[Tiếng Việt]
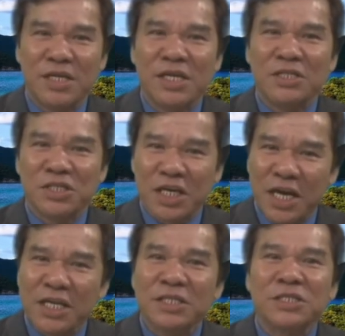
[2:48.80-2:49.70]
trước
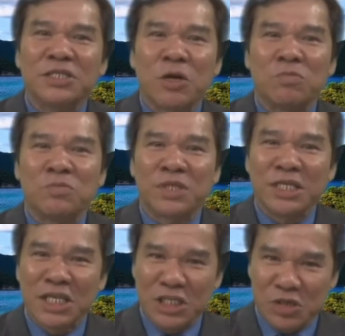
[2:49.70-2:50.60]
hết trong
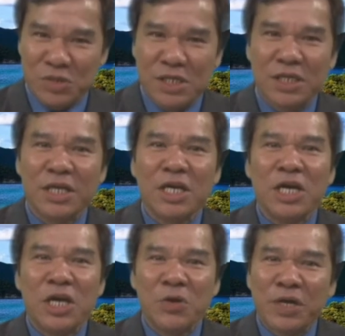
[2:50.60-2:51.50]
Thánh Kinh Cựu Ước,
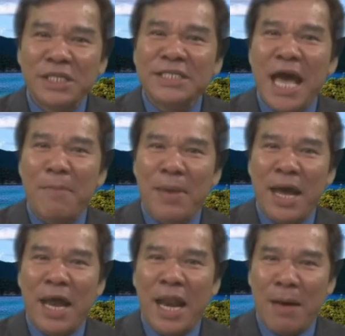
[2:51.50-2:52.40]
hiếu kính cha
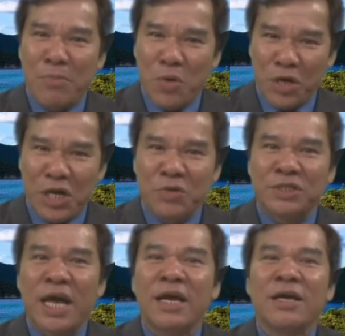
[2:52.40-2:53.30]
mẹ là một điều
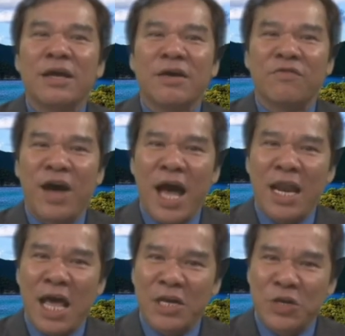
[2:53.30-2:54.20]
răn và
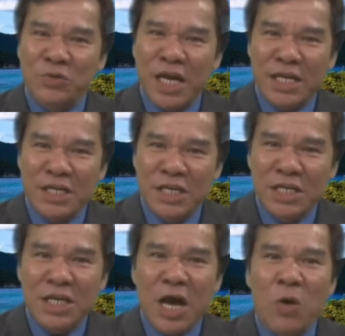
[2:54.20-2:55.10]
là điều răn
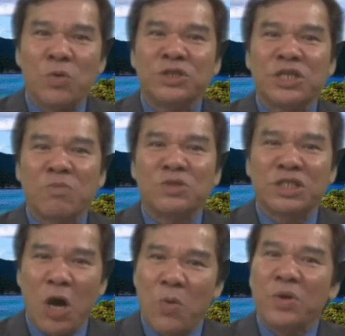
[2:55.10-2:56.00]
đứng đầu trong
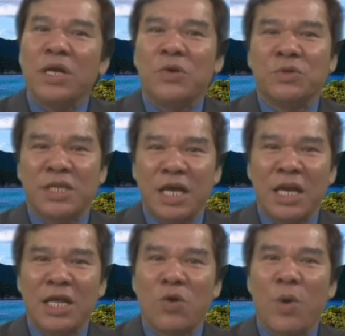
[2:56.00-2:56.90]
sáu điều
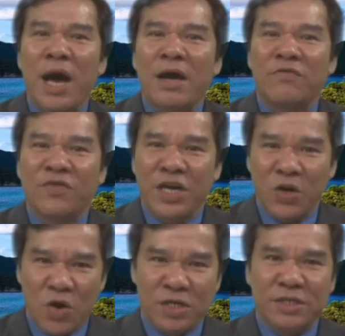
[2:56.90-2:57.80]
răn liên quan với
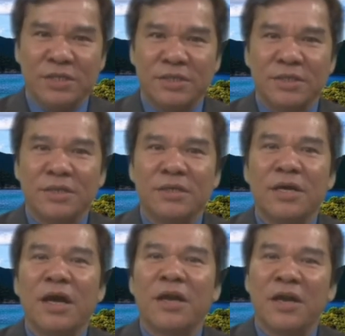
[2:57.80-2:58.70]
con người.
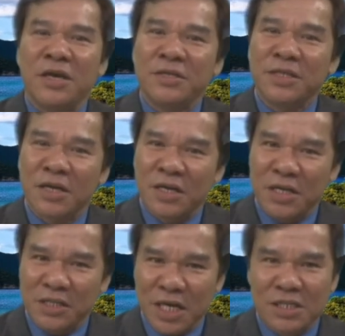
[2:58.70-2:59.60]
Đến
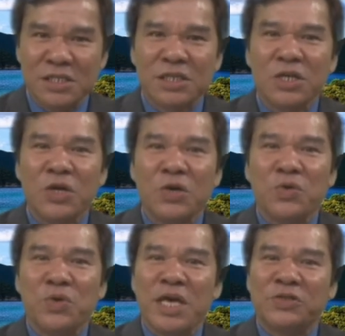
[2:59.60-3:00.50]
thời Tân Ước,
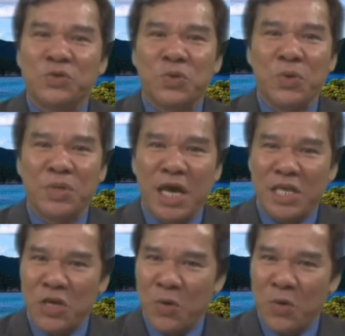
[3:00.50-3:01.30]
Chúa Giêsu dạy nhiều